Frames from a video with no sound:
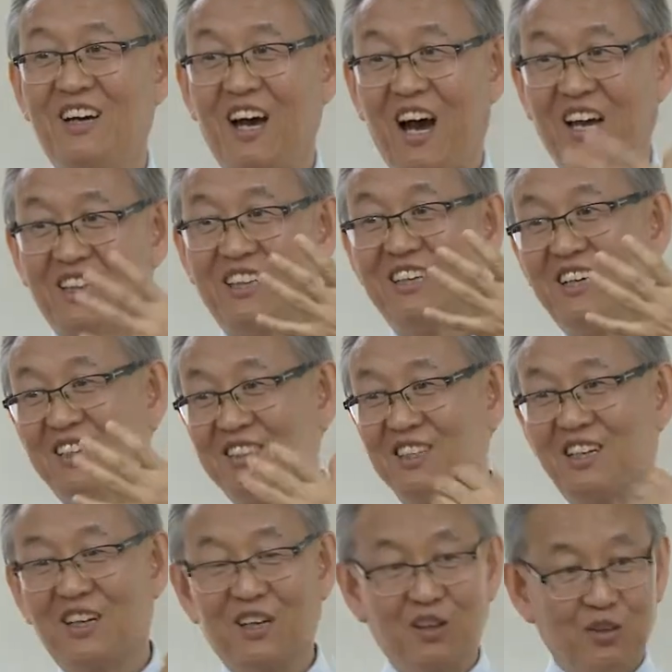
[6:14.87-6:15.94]
IT가
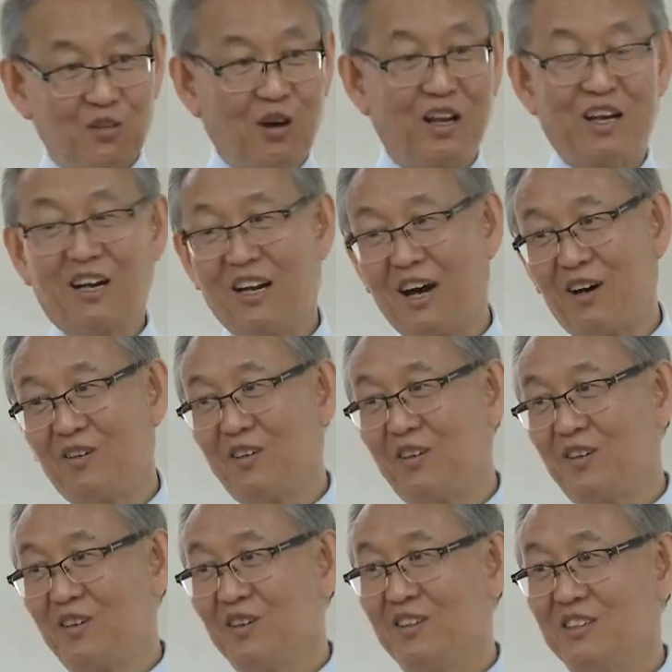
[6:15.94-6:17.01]
제 관할을 하고 있고
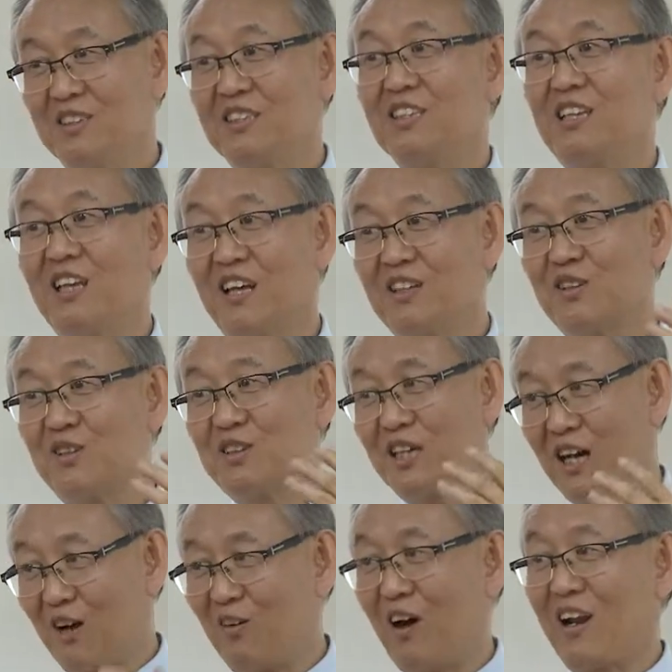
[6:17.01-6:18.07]
CTL도
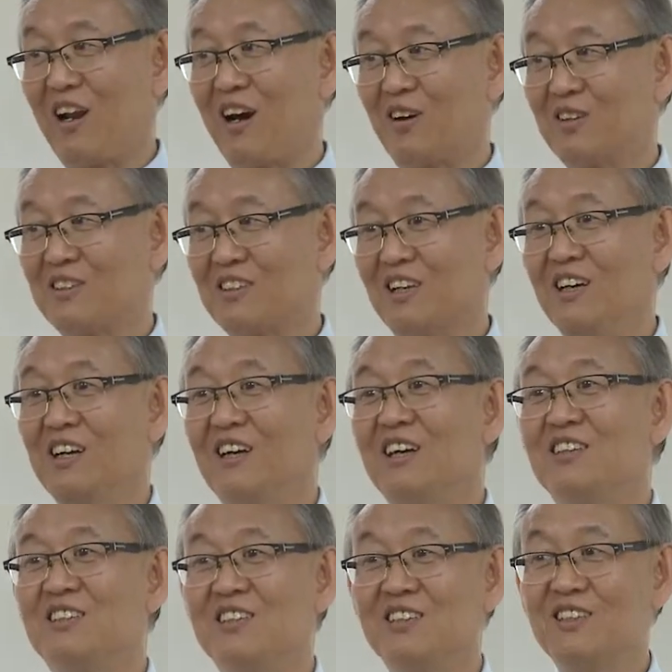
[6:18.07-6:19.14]
제가 관할을 하고 있으니
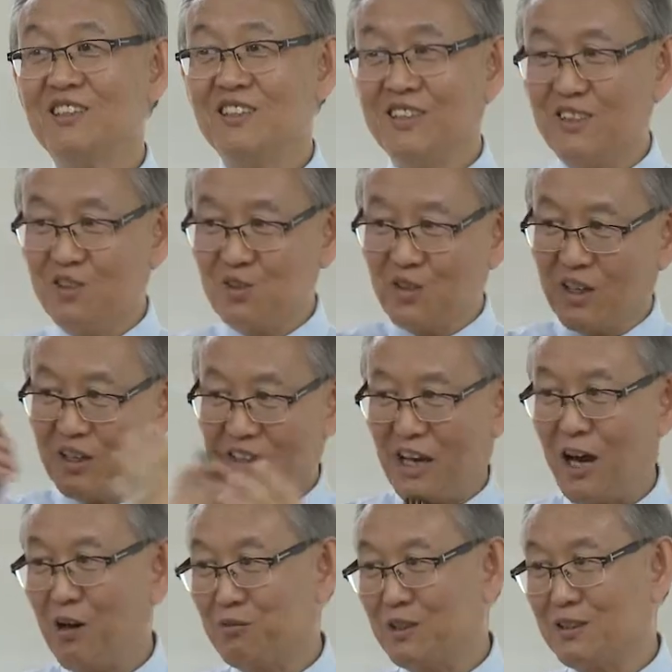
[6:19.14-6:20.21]
저희는 이 두 개가 다
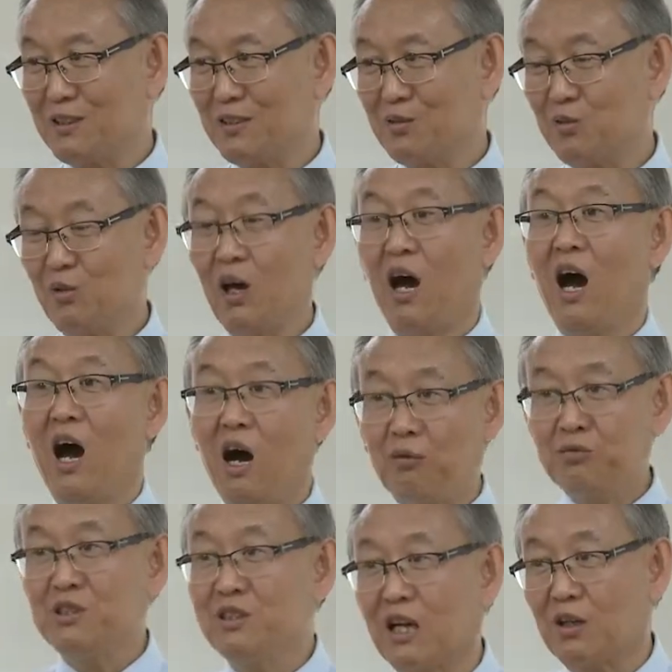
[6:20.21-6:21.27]
합쳐져 있어요. 왜?
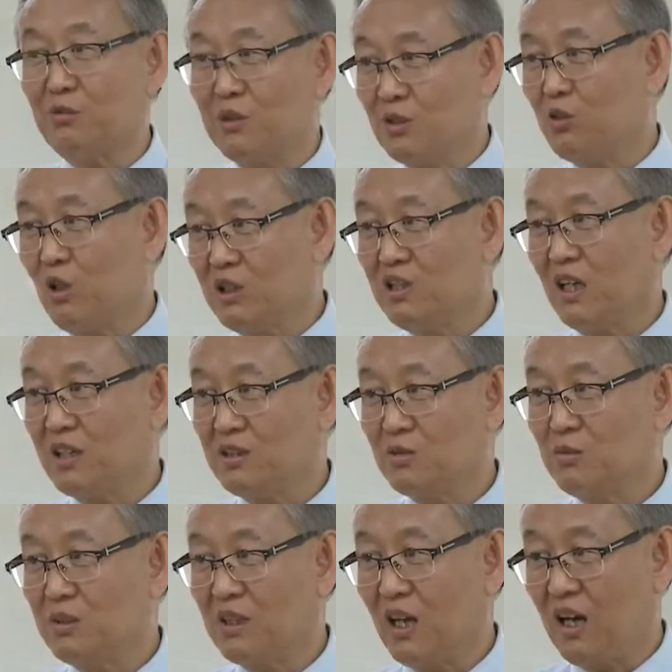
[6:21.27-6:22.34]
합치지 않으면 이게 되질
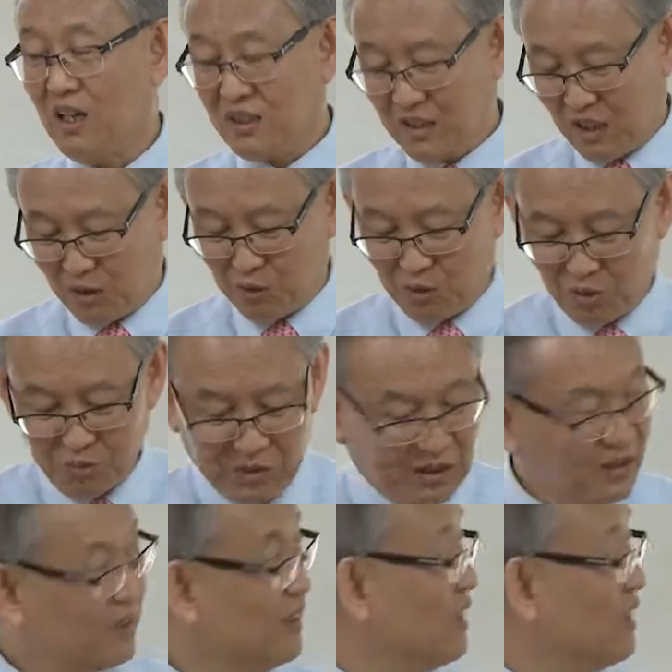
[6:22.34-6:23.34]
않습니다. 따로 놀면.